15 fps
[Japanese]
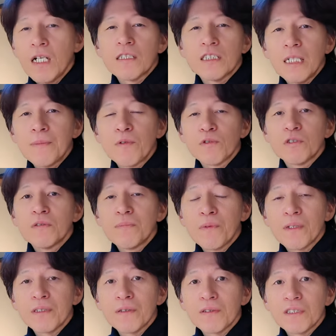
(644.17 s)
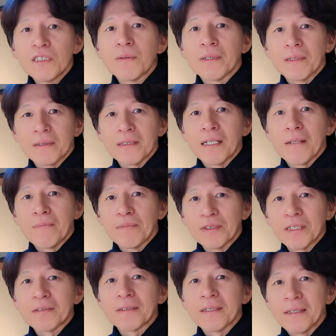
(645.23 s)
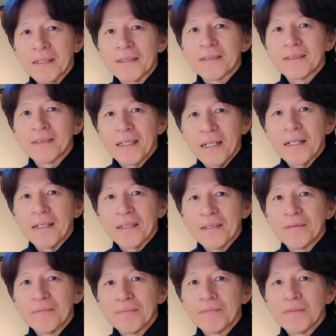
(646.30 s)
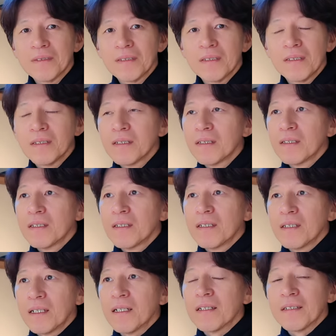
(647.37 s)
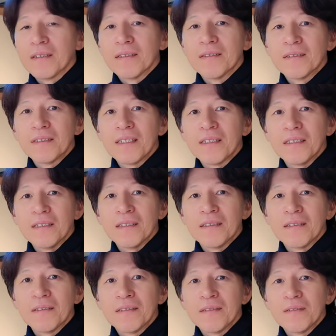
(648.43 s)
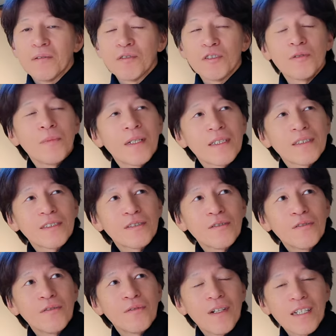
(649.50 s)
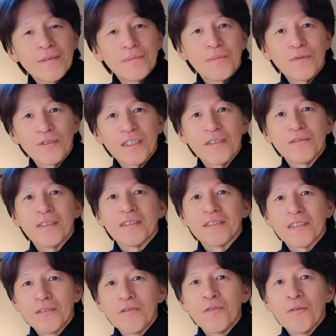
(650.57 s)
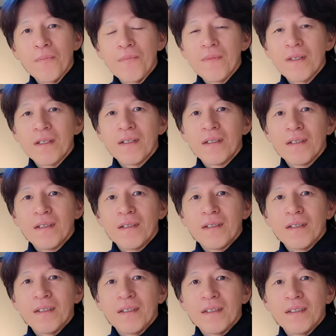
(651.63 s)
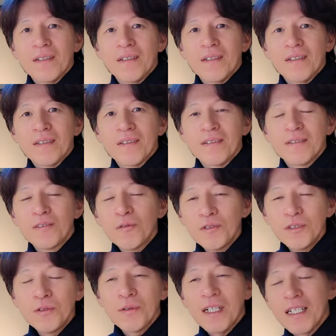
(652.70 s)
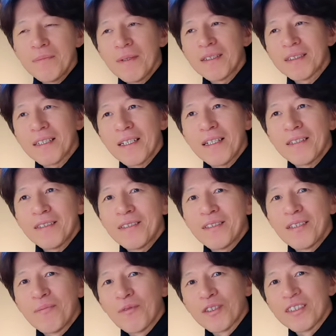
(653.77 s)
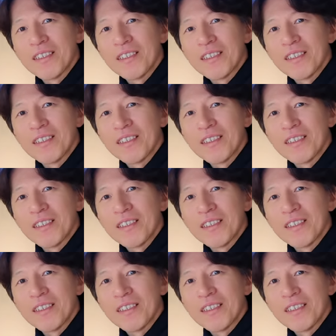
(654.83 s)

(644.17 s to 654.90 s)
あちなみにオズモポケット3はですねめちゃくちゃいいですはいはいぜひオズモアクション5持ってるんですけど、えー、どっちを買いますかっても